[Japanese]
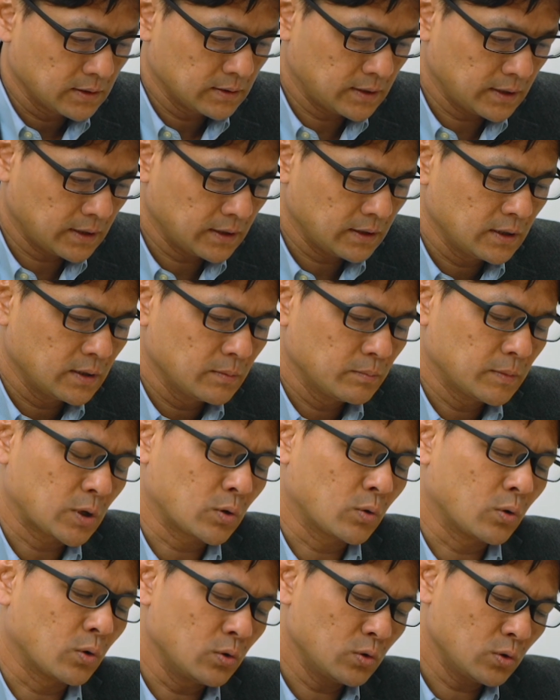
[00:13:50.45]
で、まあ、
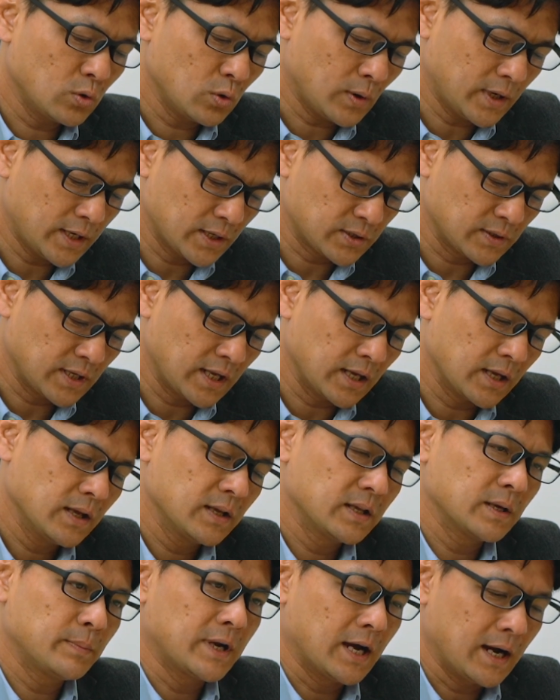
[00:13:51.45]
今後はですね、
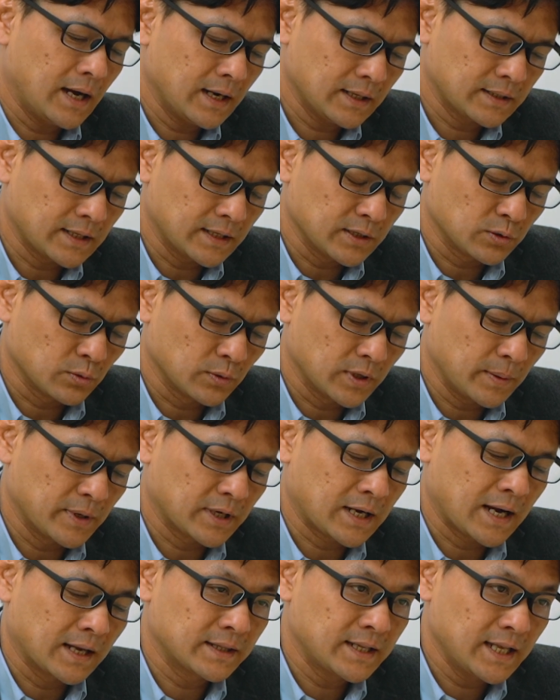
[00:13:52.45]
やっぱり新たにそのやっぱ
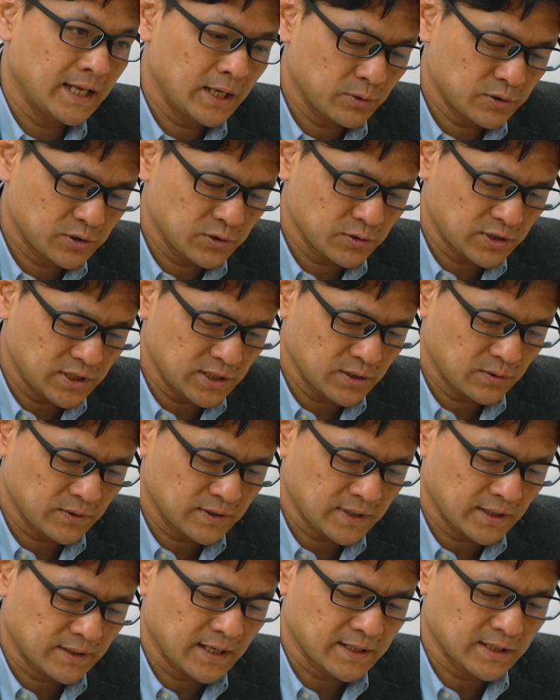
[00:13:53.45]
り家庭を中心と
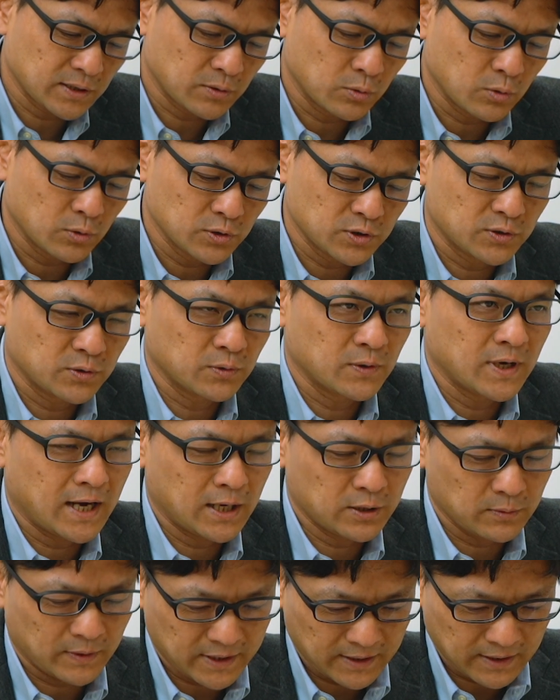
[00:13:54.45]
した対策を講じる必要が
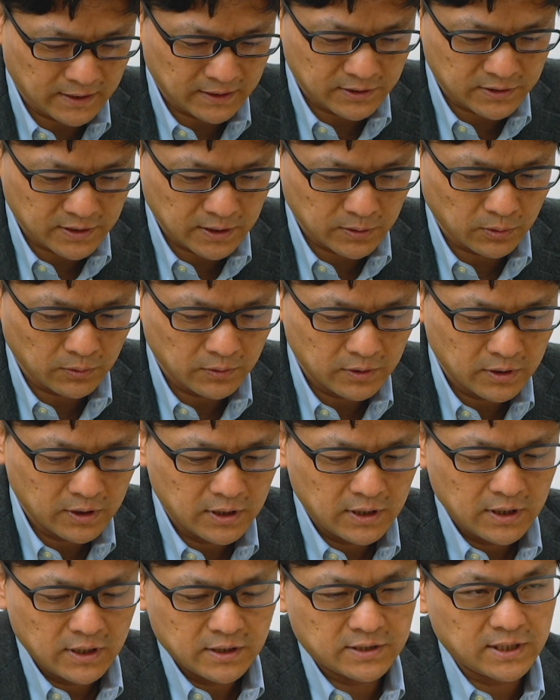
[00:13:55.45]
あるわけなんですけど、
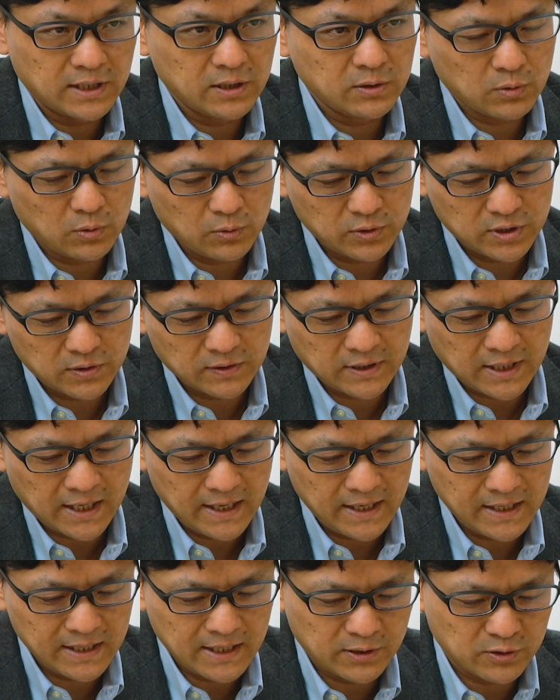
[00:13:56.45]
先行している
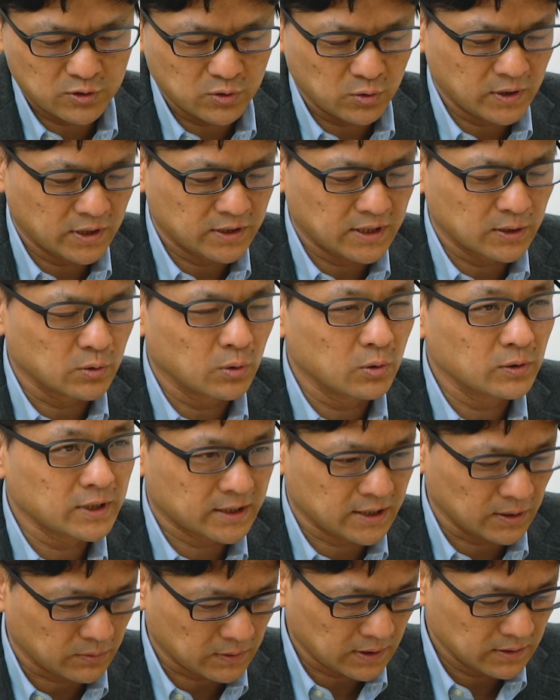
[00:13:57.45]
海外の状況は一体どう
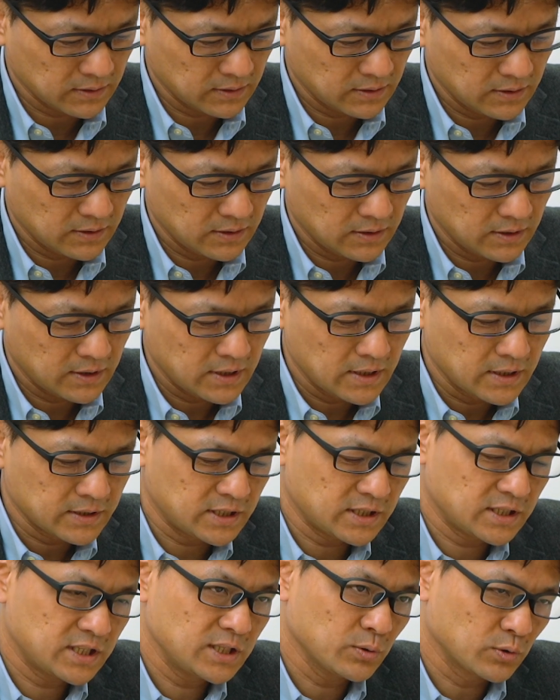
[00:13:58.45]
なっているのか。
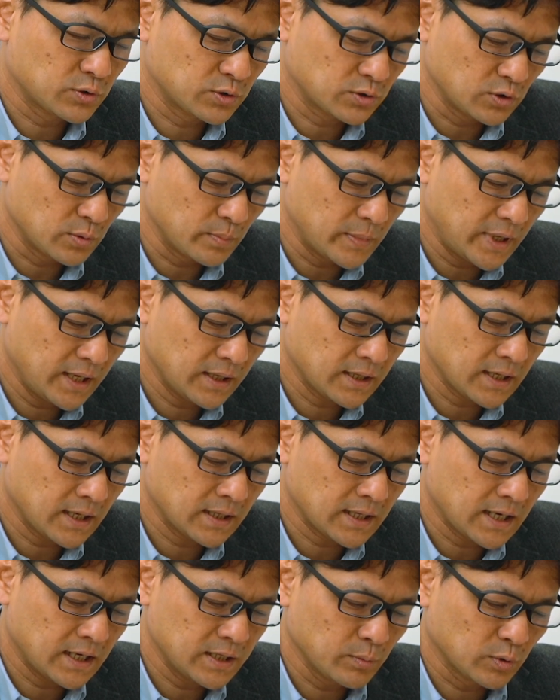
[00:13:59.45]
機器を作る
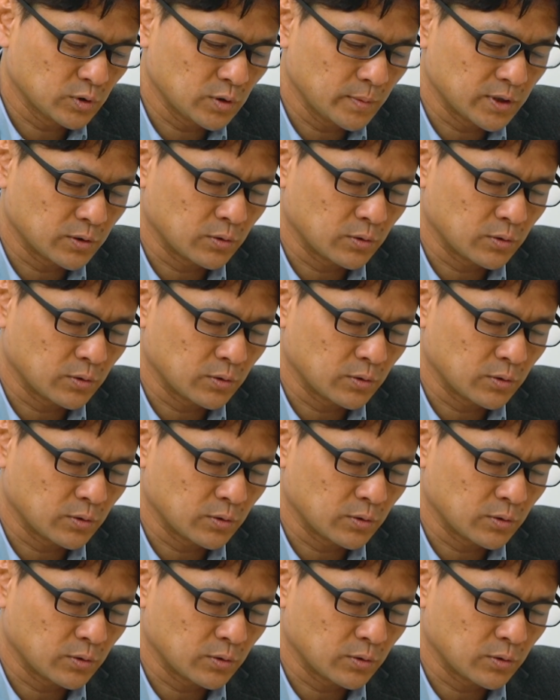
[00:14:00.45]
メーカー側に求め